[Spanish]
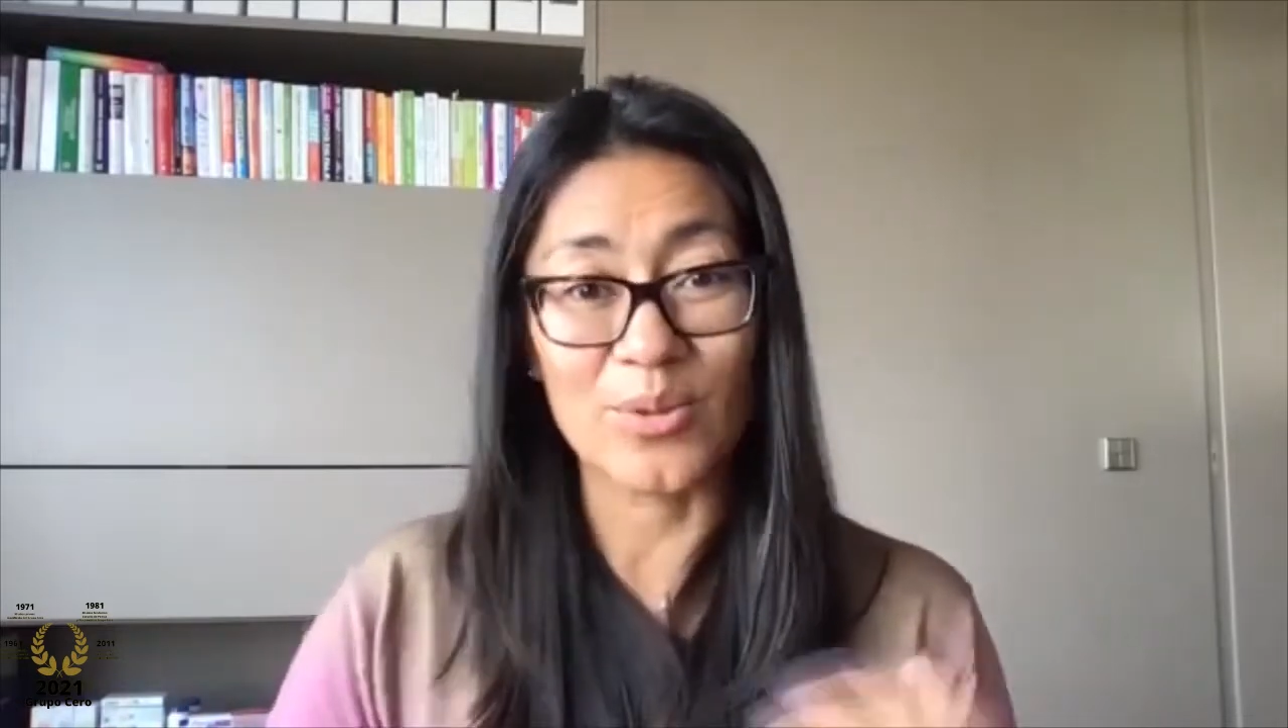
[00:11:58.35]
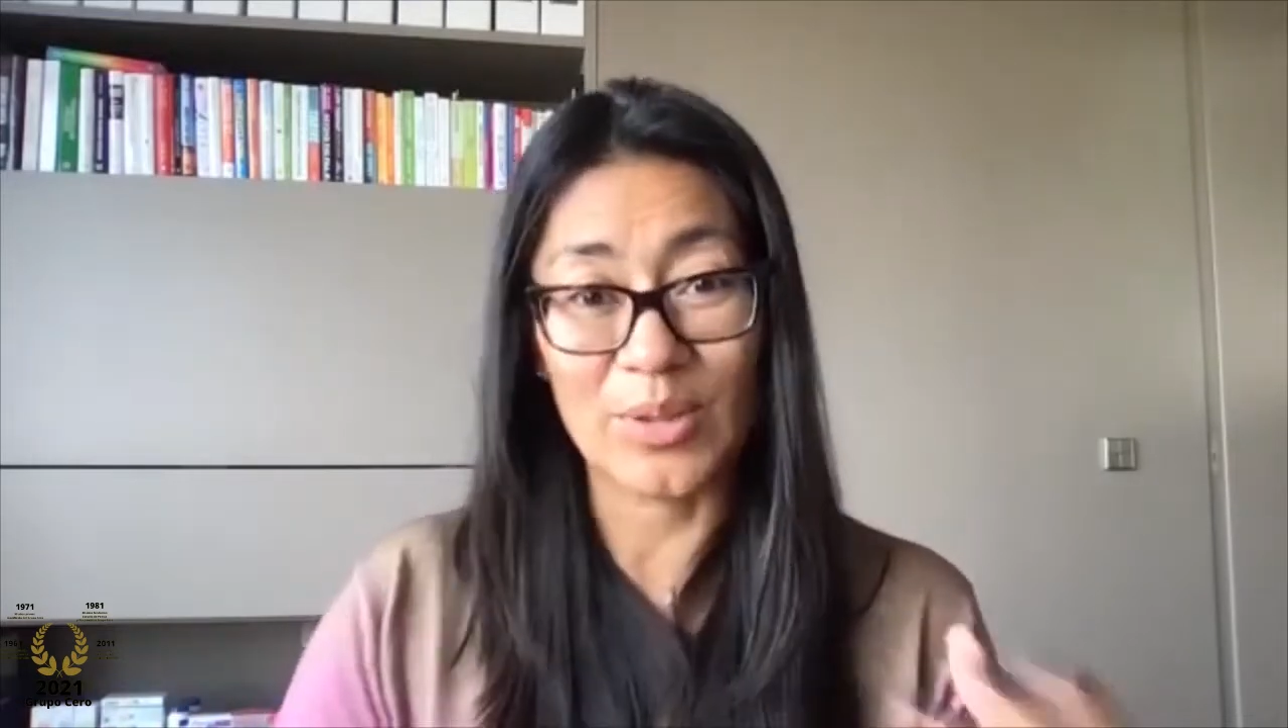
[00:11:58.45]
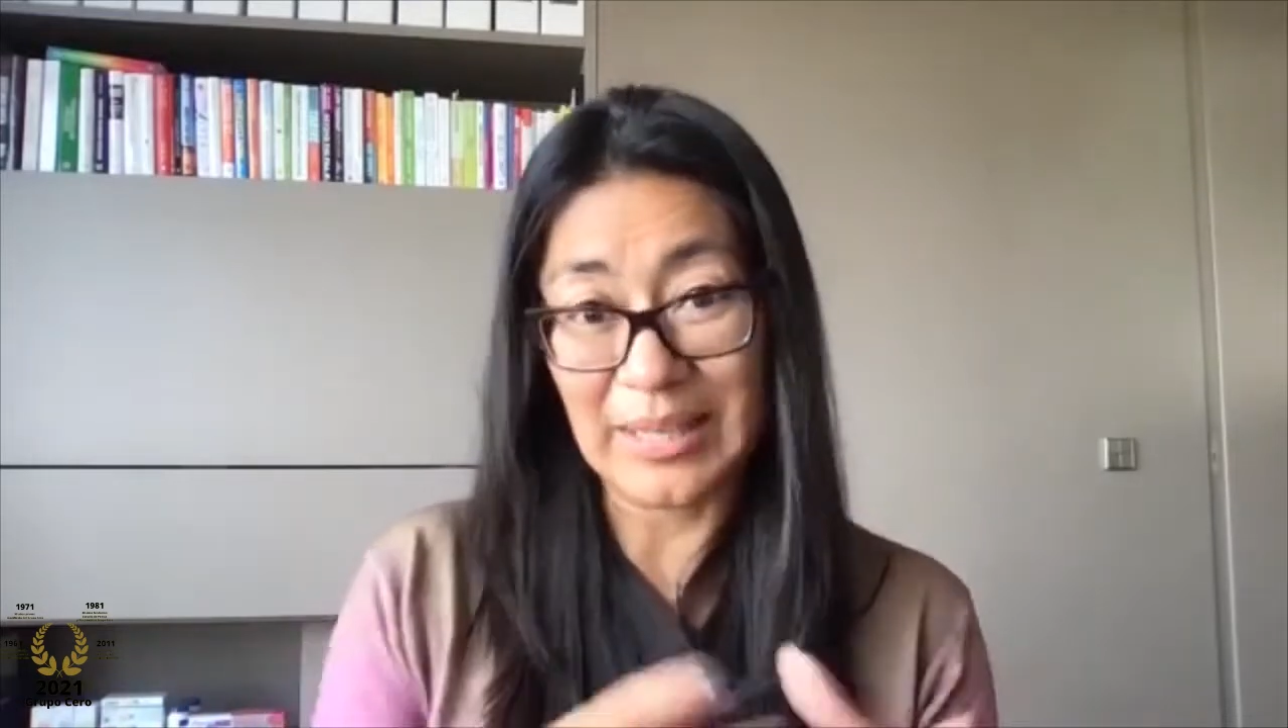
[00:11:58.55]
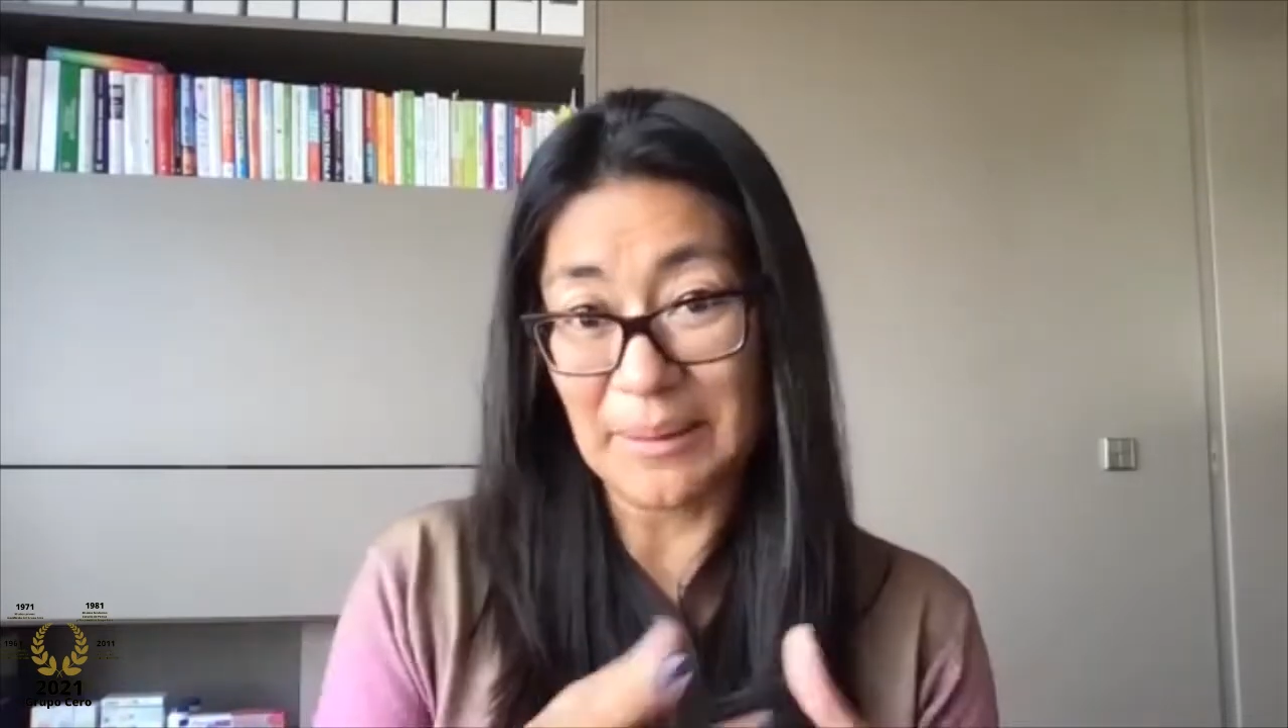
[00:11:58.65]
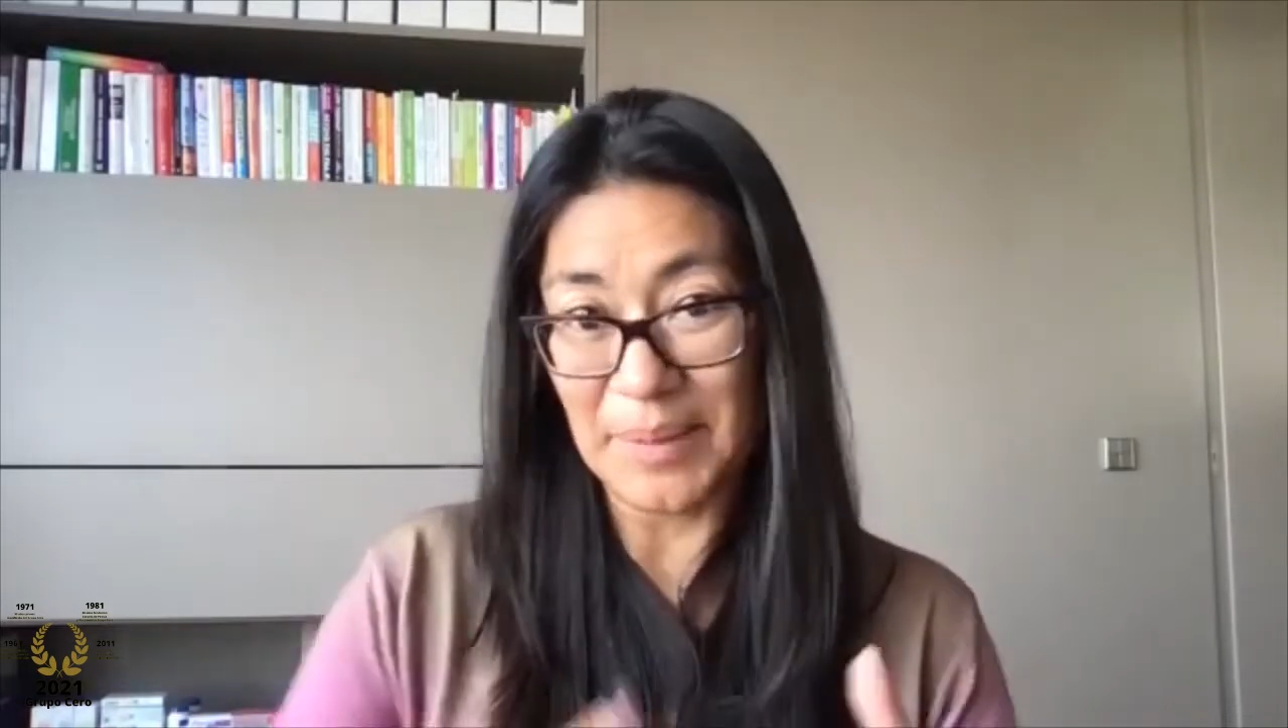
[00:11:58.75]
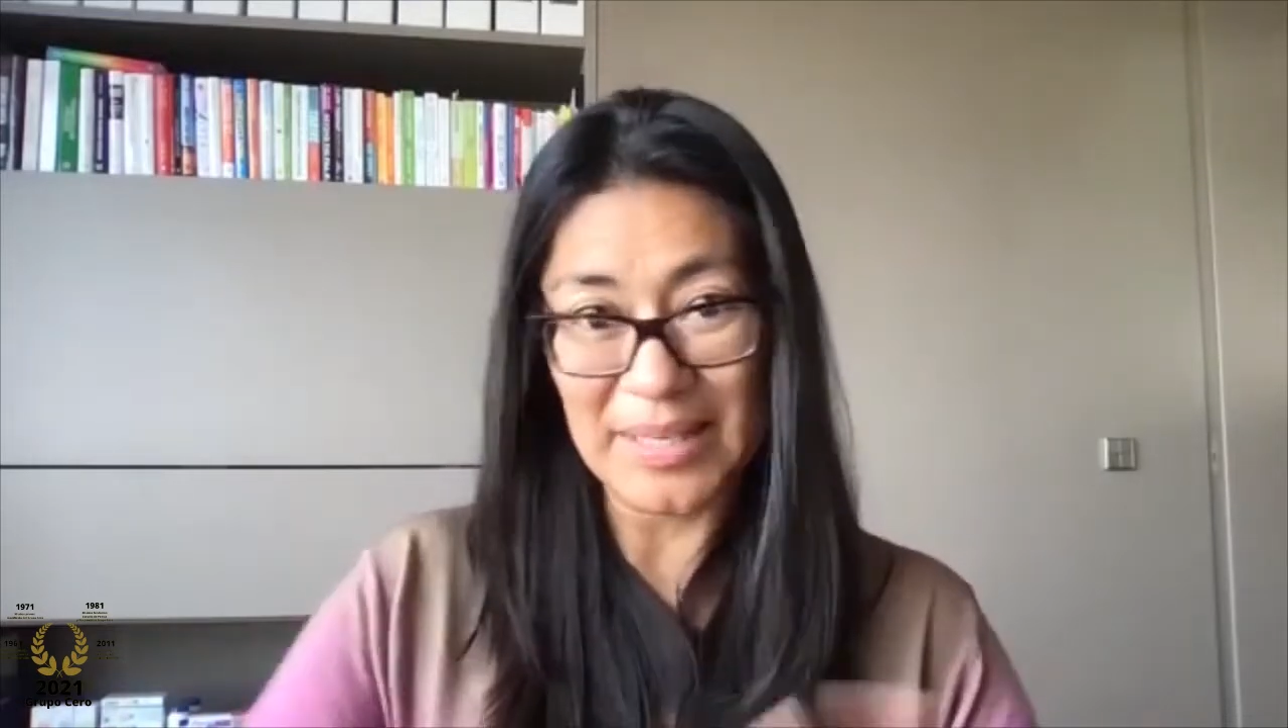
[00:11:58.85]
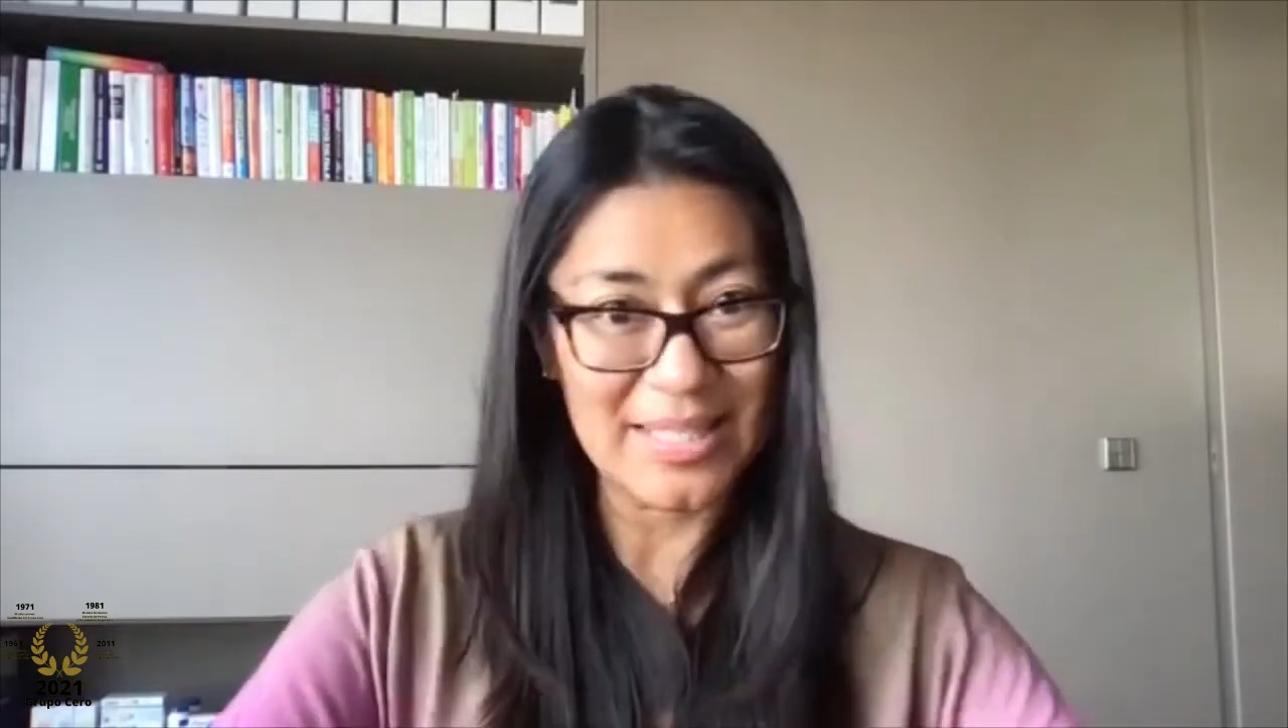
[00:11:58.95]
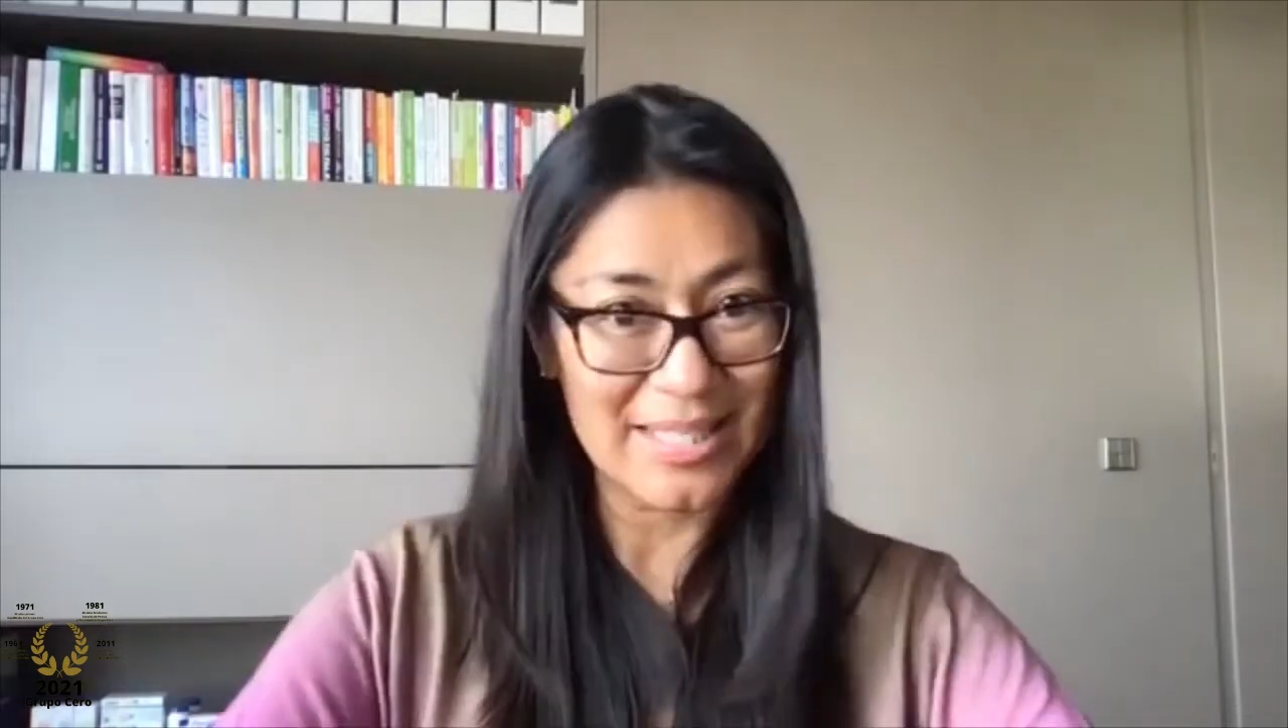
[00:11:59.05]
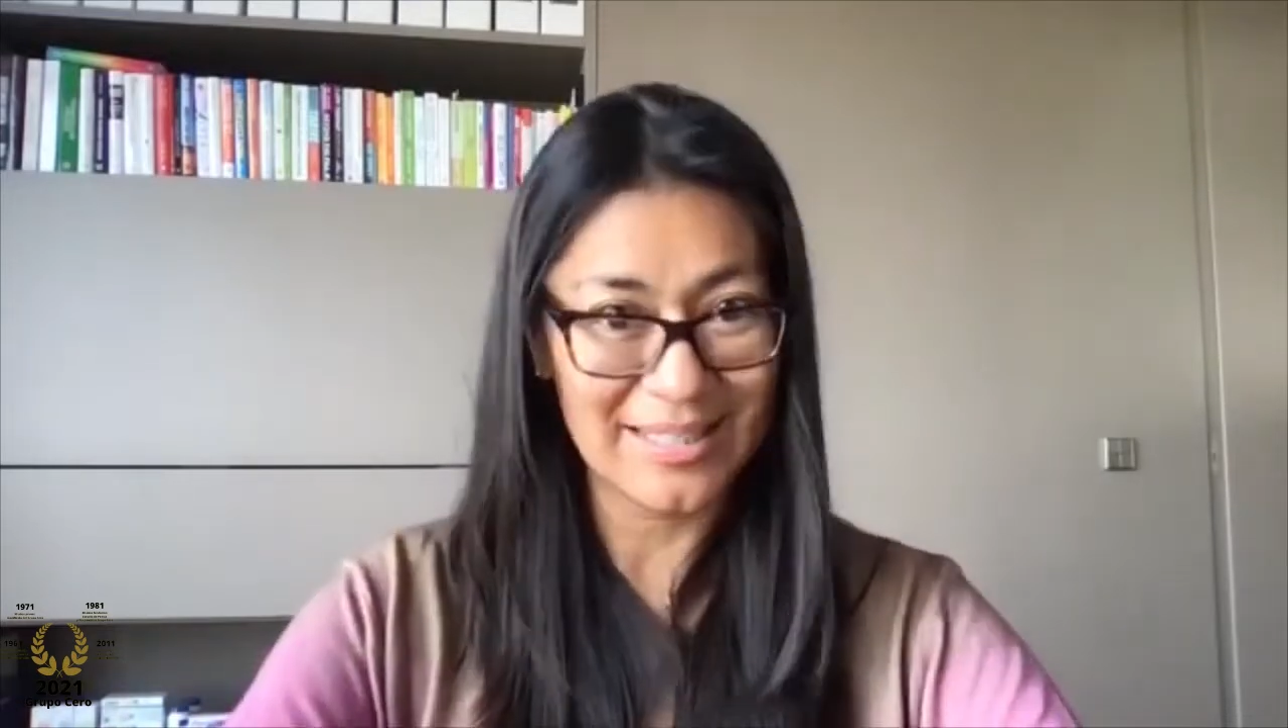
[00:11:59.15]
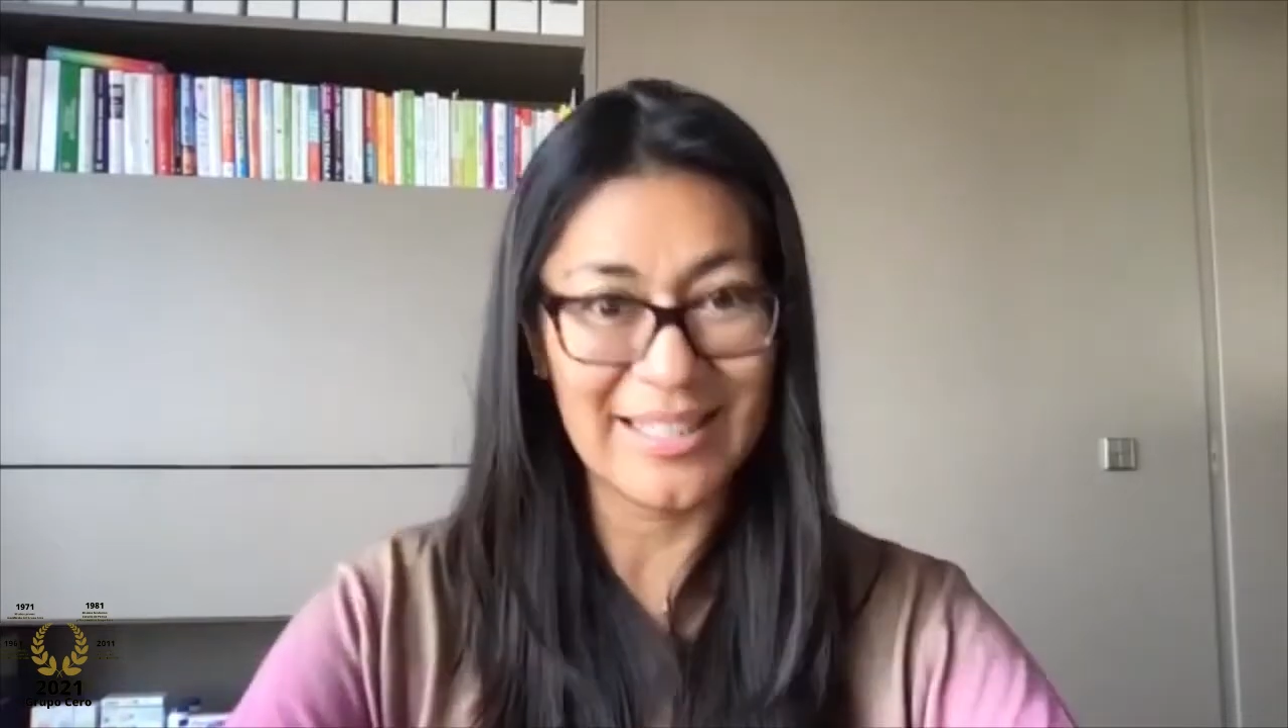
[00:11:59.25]
o
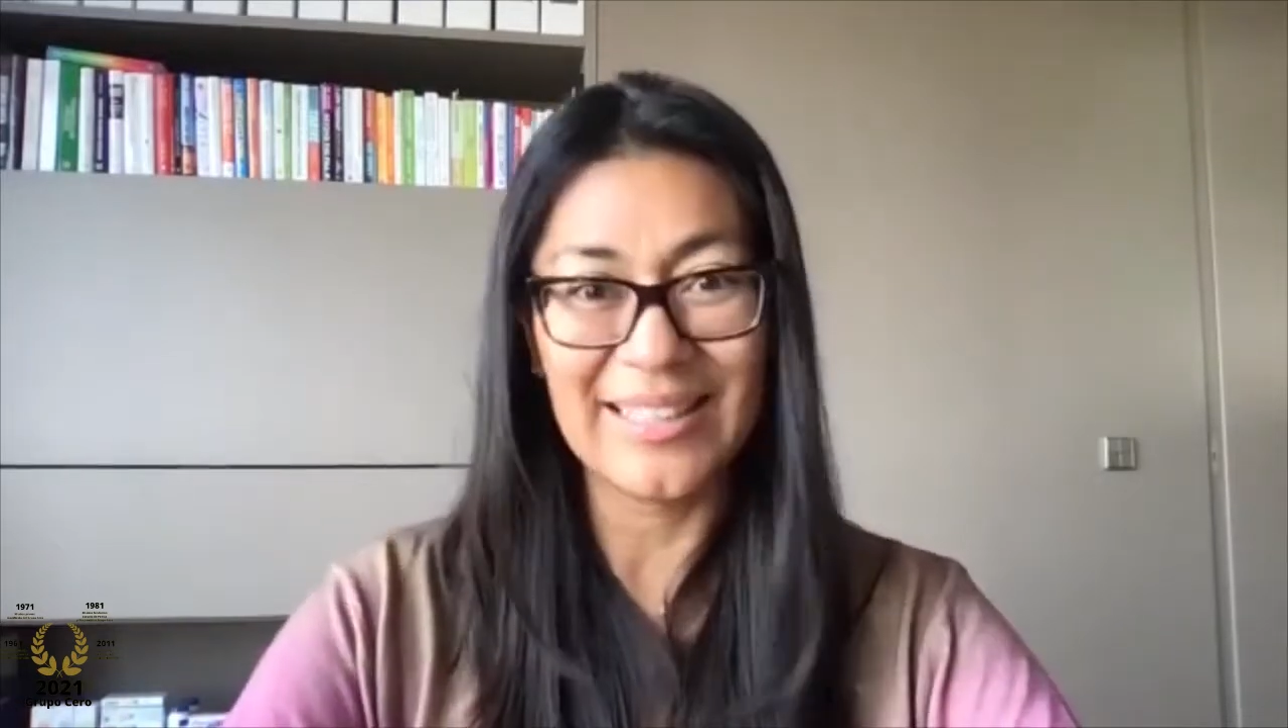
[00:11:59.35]
canapés.